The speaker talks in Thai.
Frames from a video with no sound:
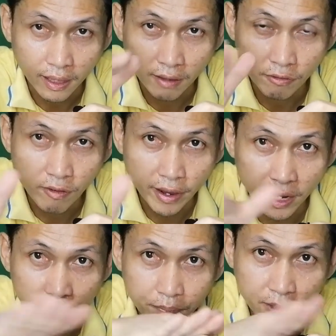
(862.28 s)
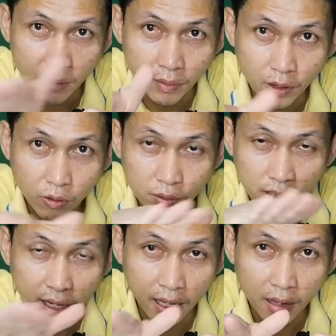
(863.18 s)
ฟอยนะครับจะเป็นลักษ
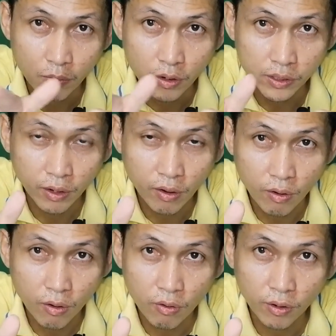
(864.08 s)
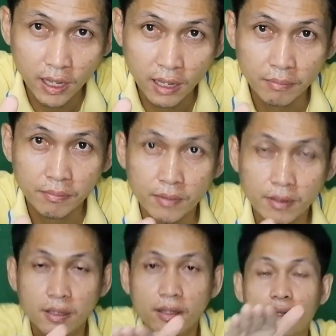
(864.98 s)
ณะข้างบนจะโค้งนะครับ
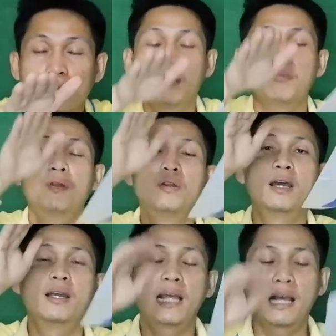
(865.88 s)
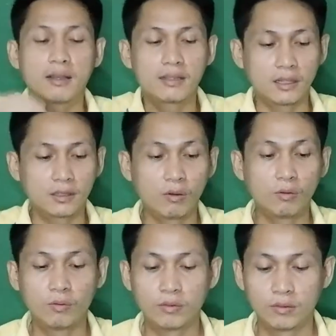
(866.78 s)
ข้างบนข้างล่างก็จะตรง
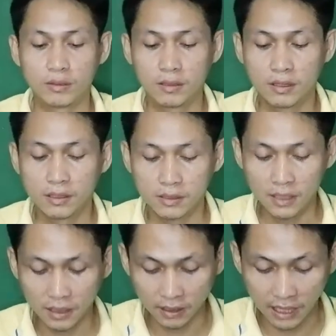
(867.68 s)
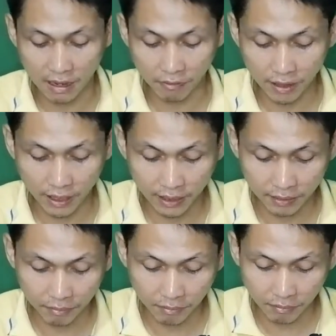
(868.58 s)
ซึ่งถามว่า
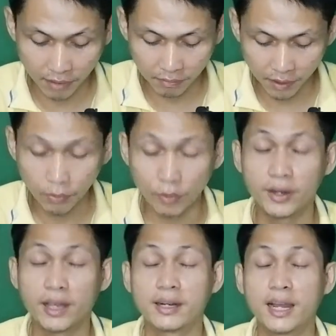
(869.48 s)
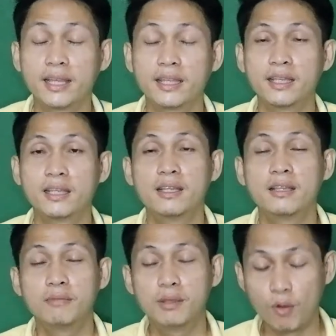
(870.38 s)
มันมีผลอย่างไร
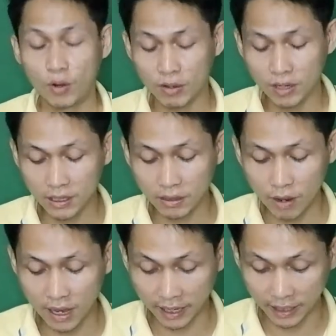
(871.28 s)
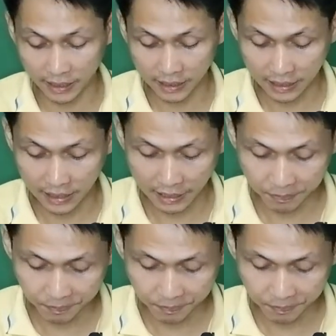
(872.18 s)
มีผลก็คือว่านะครับ